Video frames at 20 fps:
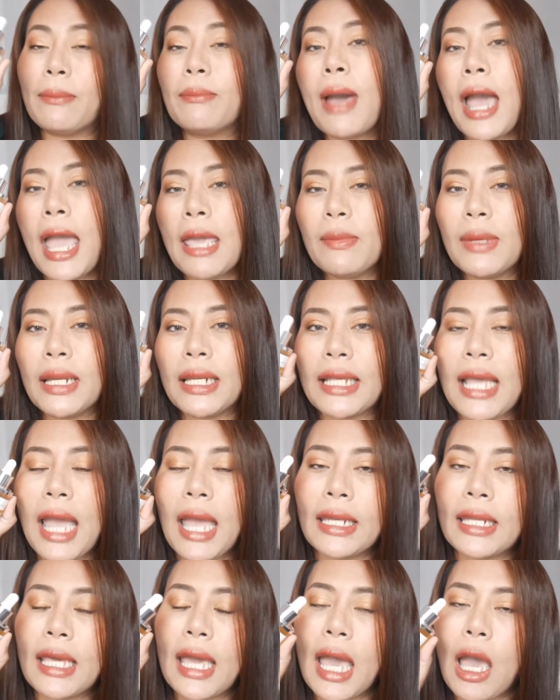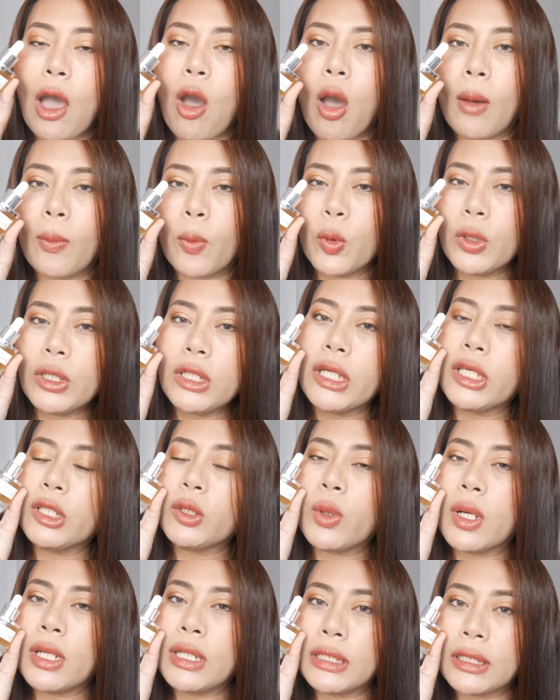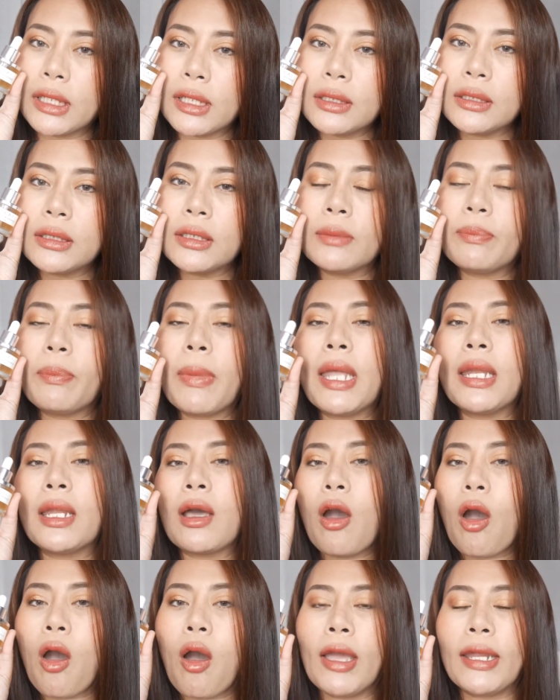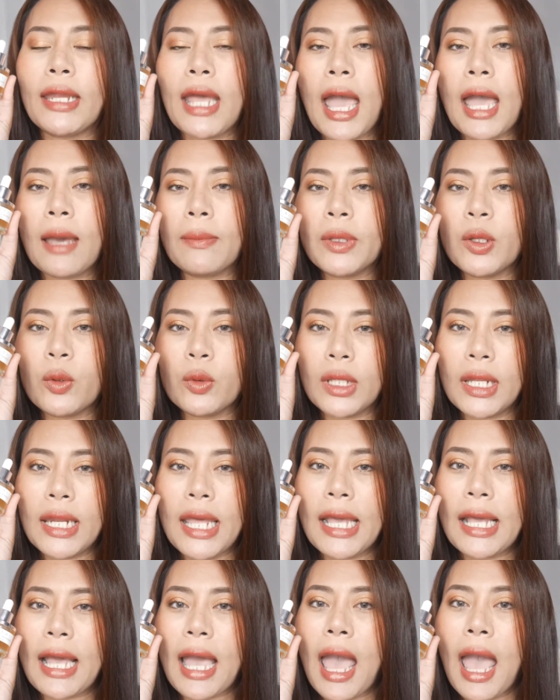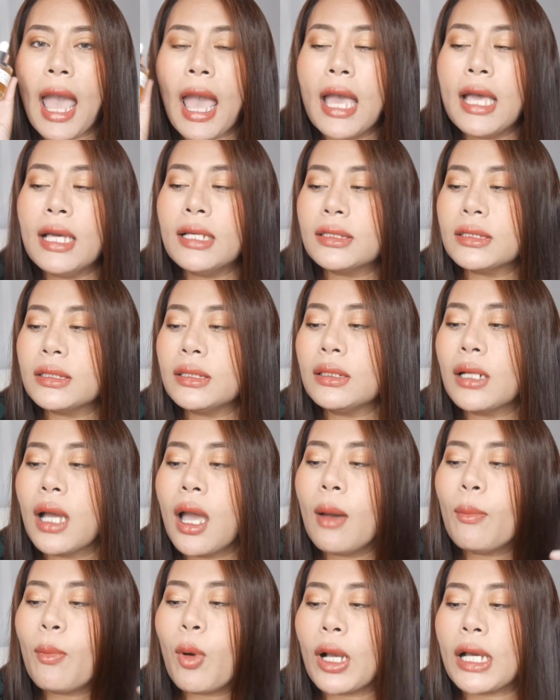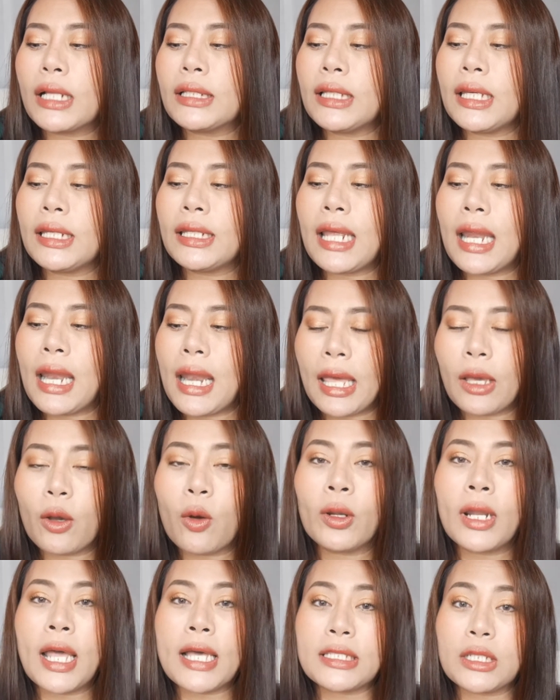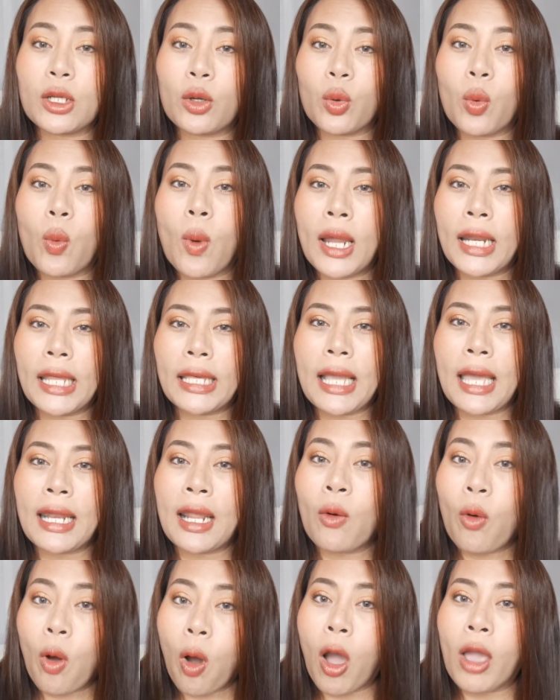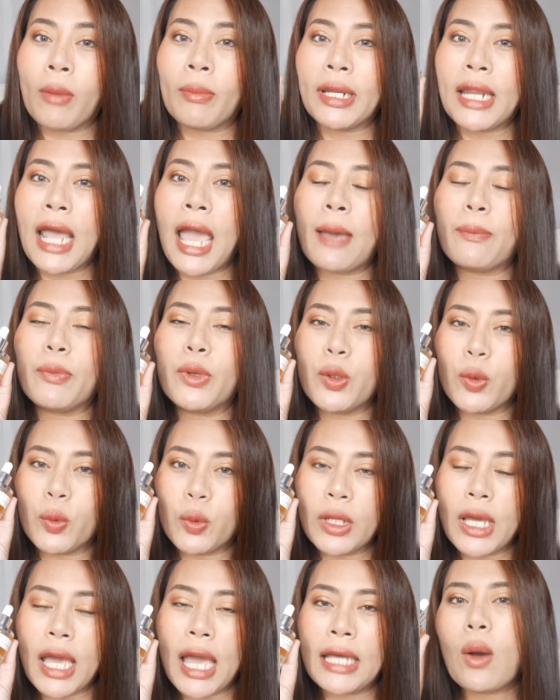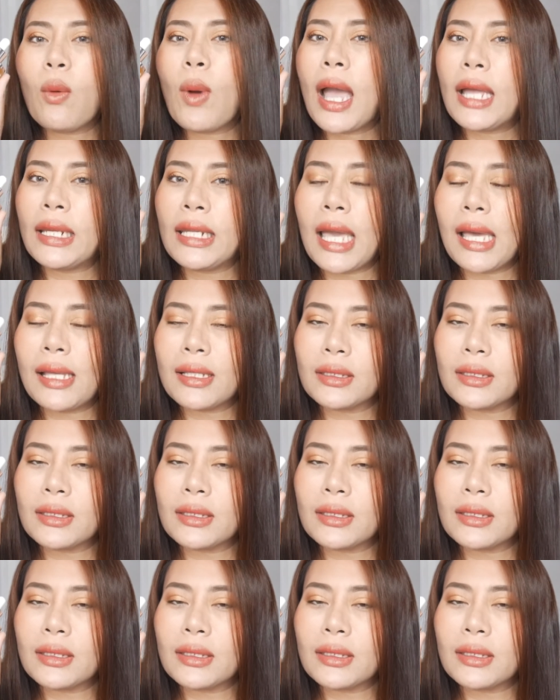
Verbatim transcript: นด์ไม้เหมือนกันนะคะขอพูดถึงอีกตัวหนึ่งก็คือเป็นออยทาผิวนั่นเองค่ะ ซึ่งปกติเนี่ยหลายคนอาจจะกลัวในการเอาออยมาทาผิวนะคะวาเนี่ย